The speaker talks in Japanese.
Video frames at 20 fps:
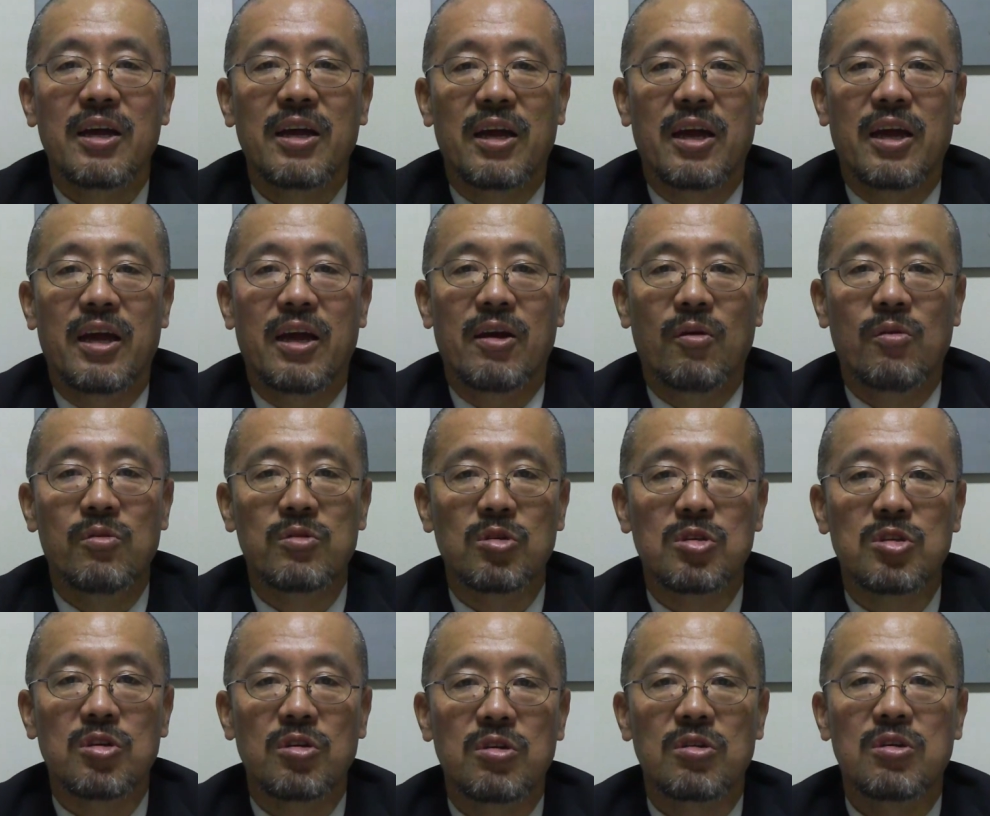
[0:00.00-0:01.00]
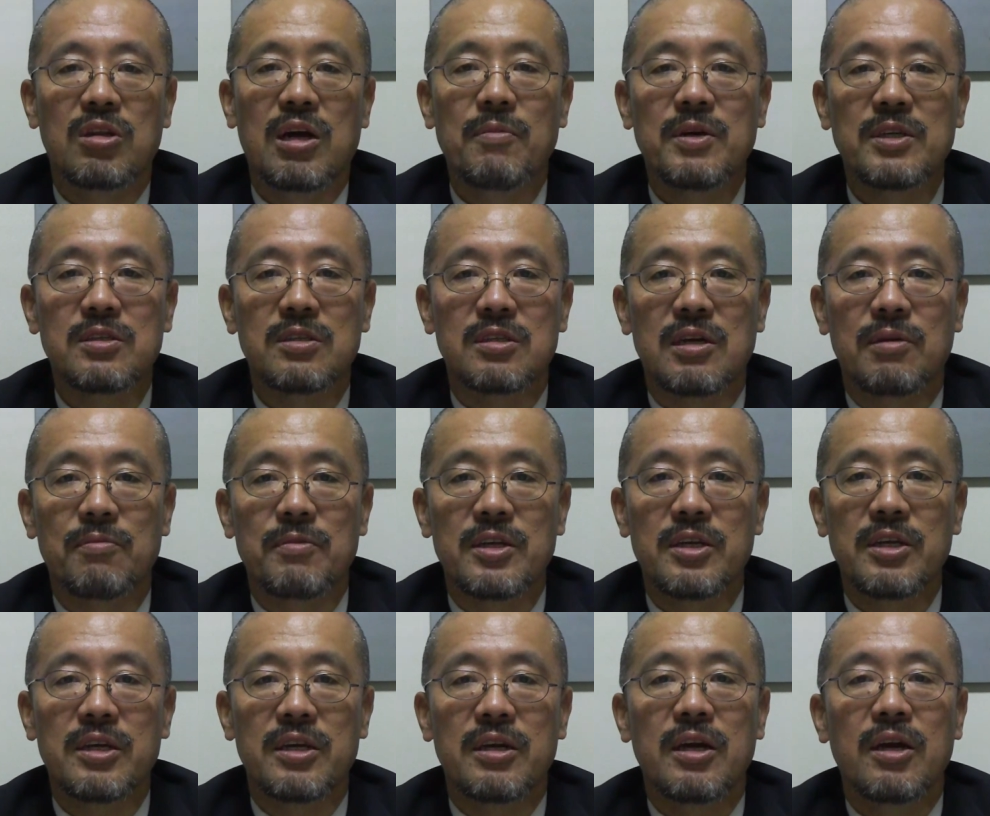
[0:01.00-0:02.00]
えー、お年寄りを騙すため
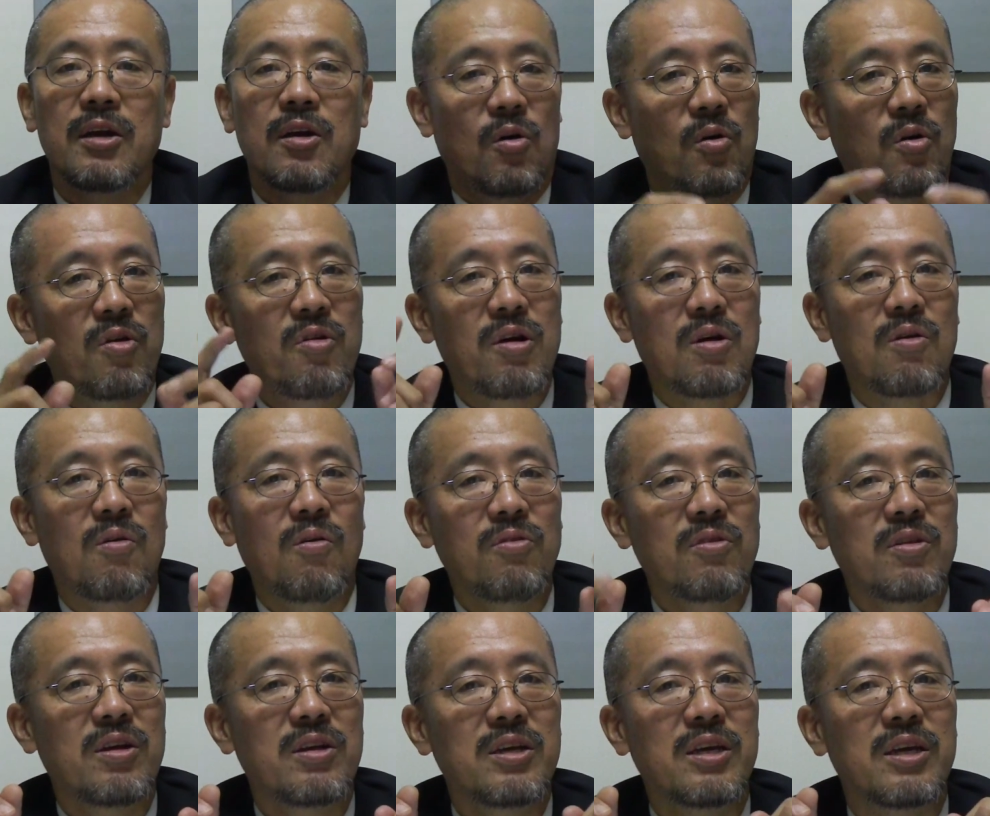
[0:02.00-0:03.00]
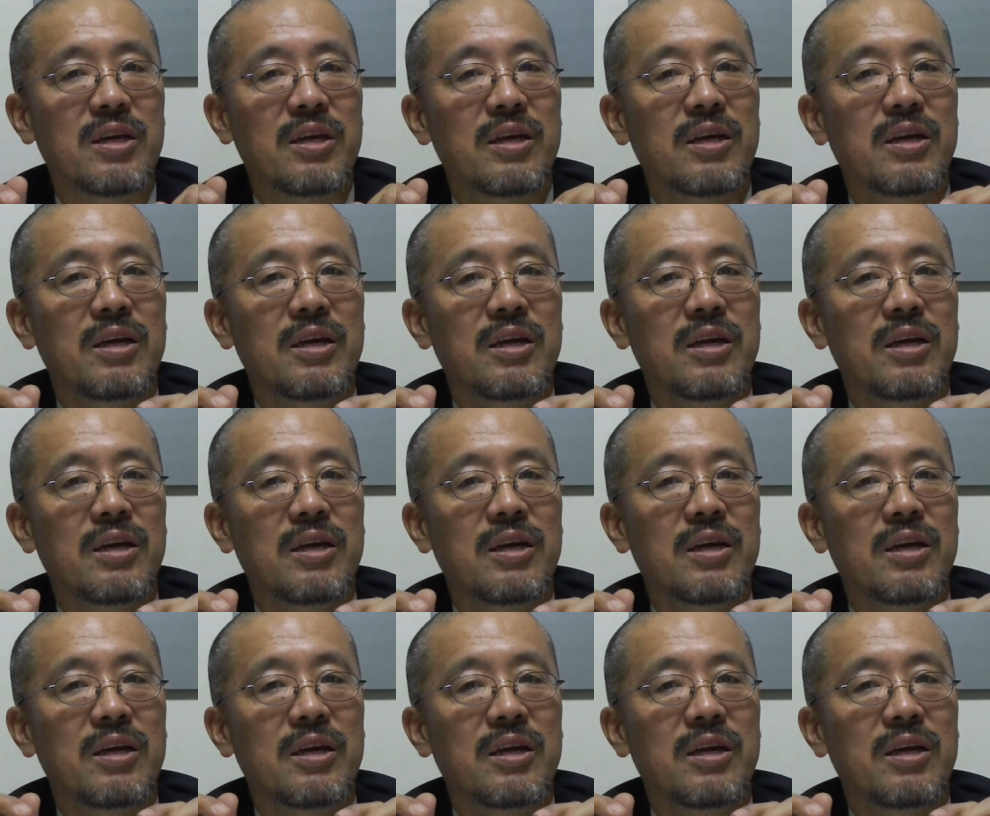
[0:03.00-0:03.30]
に俺はこんなに